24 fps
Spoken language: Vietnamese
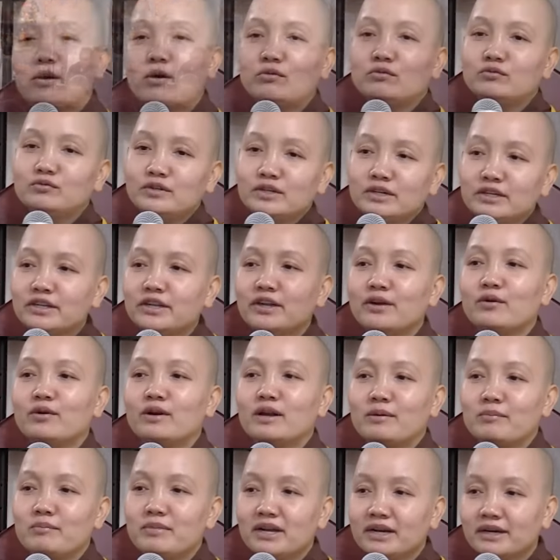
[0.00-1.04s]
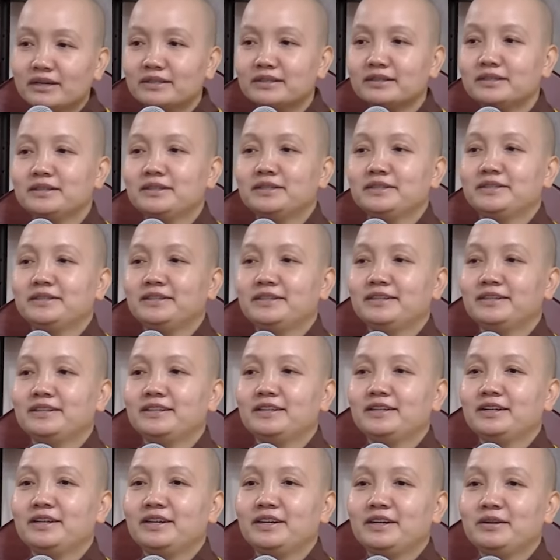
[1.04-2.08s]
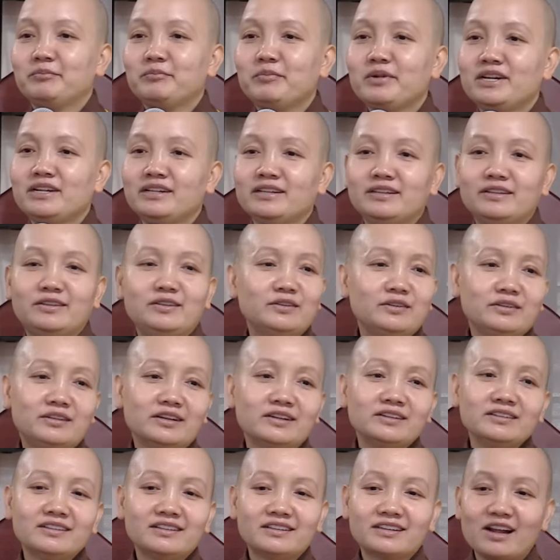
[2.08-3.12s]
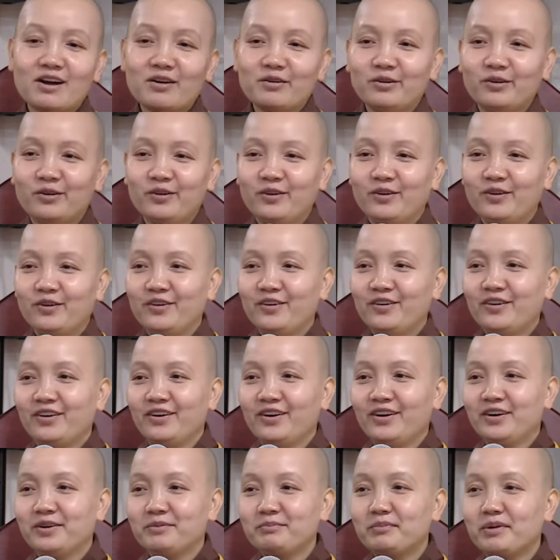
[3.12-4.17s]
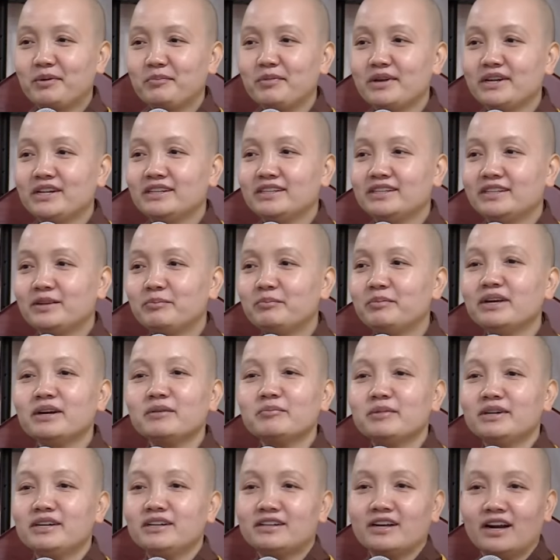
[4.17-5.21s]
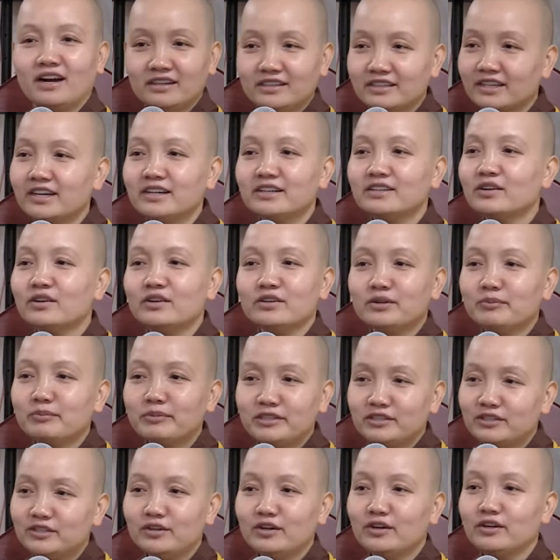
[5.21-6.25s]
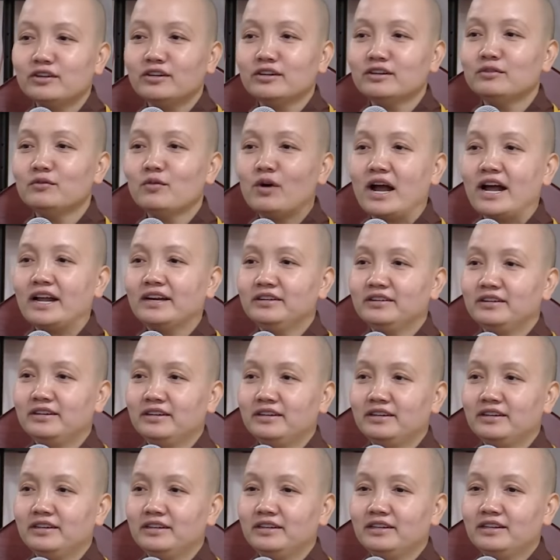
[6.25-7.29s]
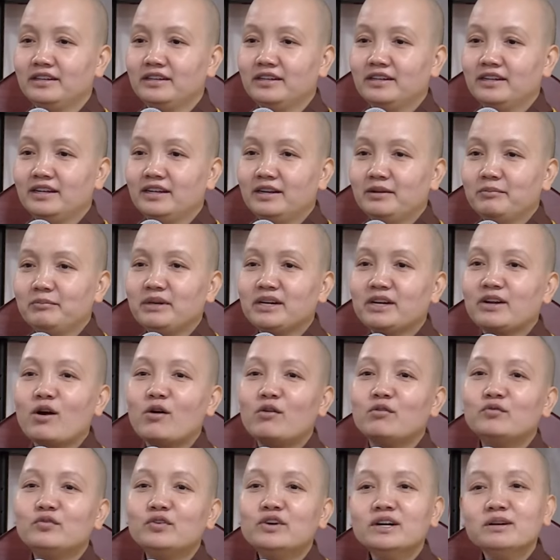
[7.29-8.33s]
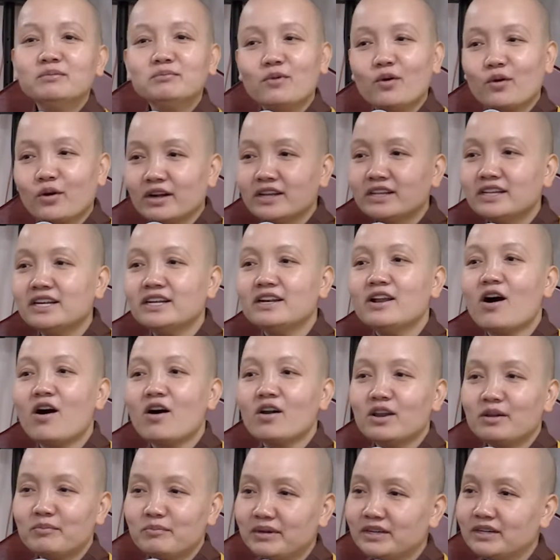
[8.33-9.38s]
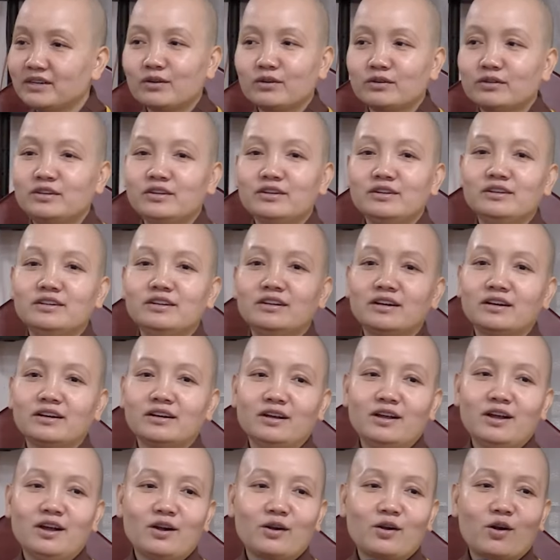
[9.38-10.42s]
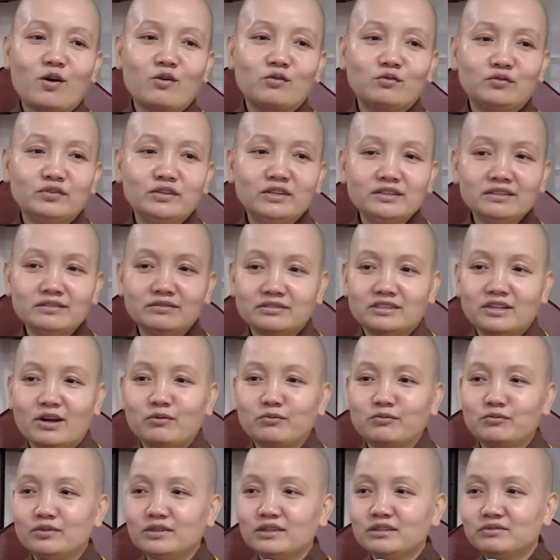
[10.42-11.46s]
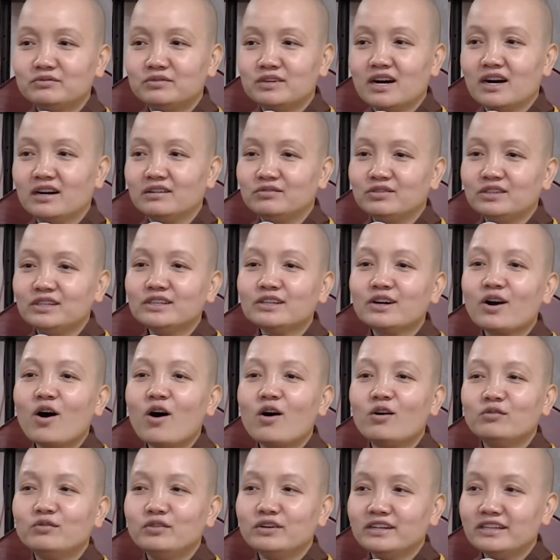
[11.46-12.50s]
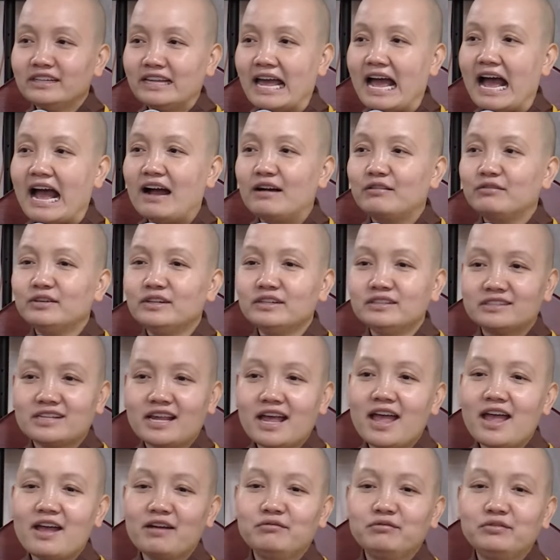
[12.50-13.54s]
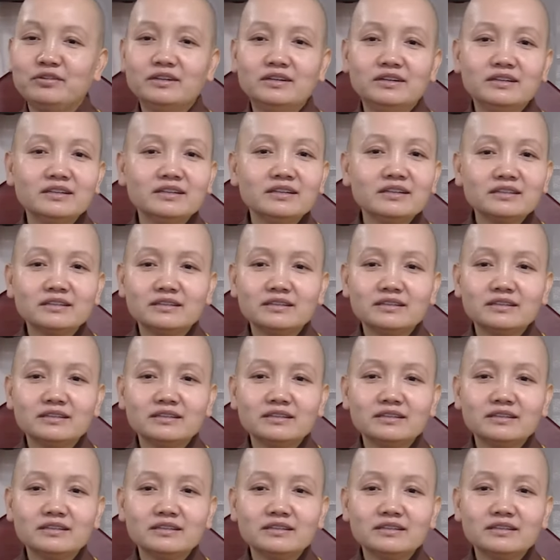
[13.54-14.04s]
còn vướng nhiều là biết mình chưa chứng được đâu. Mà mình chỉ biết mình trở chứng thôi, chứ mình chưa có chứng quả được. Mình còn vướng một cái gì đó là mình còn chưa được. Còn vướng chồng, vướng vợ, vướng con, vướng nhà, vướng xe, vướng